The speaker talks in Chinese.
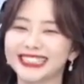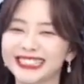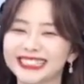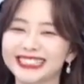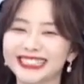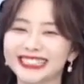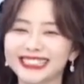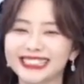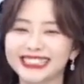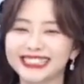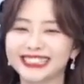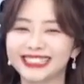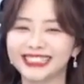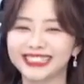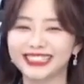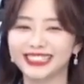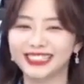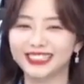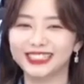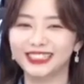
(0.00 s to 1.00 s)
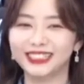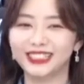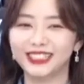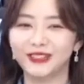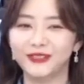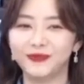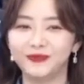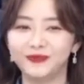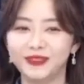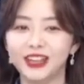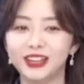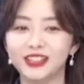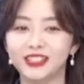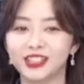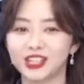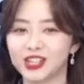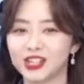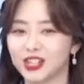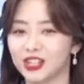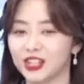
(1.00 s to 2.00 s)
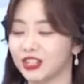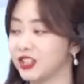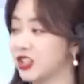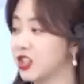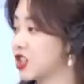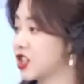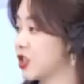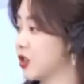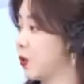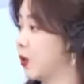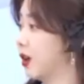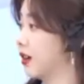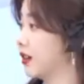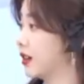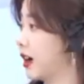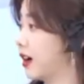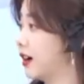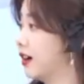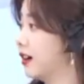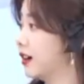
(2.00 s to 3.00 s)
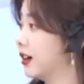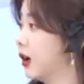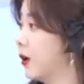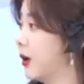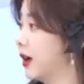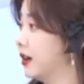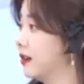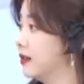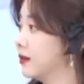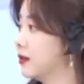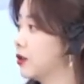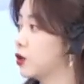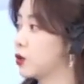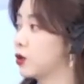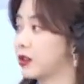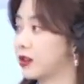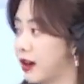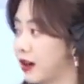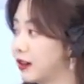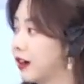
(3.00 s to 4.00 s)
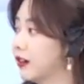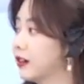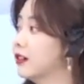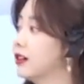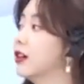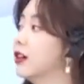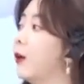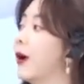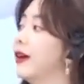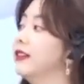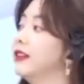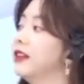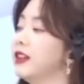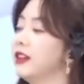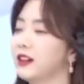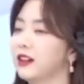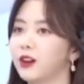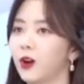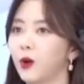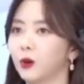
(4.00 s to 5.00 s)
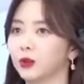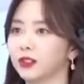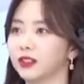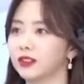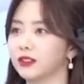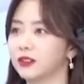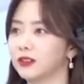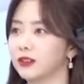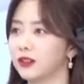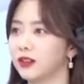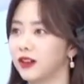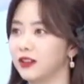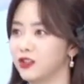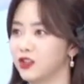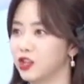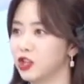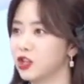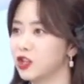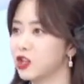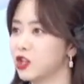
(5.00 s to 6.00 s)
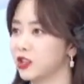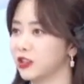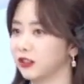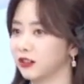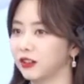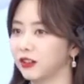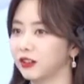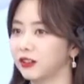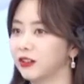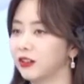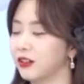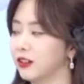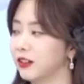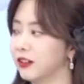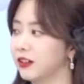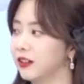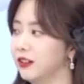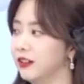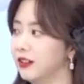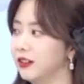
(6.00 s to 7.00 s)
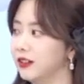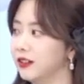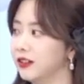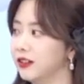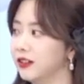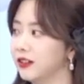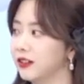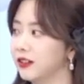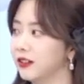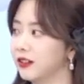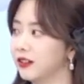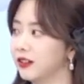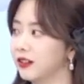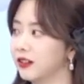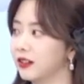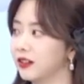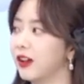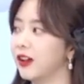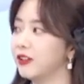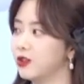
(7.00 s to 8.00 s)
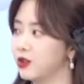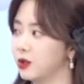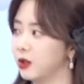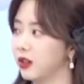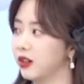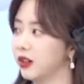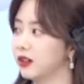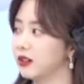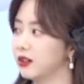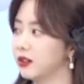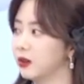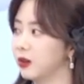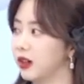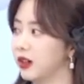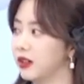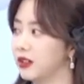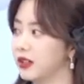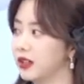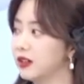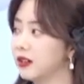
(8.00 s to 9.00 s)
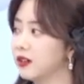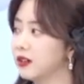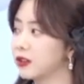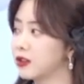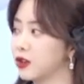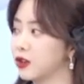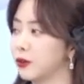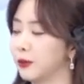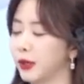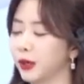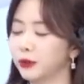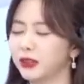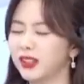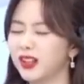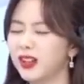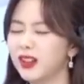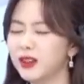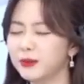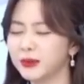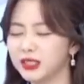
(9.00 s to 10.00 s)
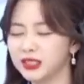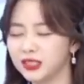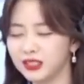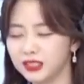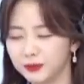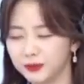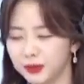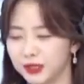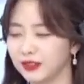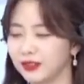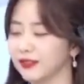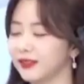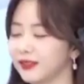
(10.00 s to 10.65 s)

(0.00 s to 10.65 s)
很丝滑，就是就是我刚刚喝完，就是刚刚喝完那一口的很真实的内心的感受感觉。对，以前喝的时候没有那么细品，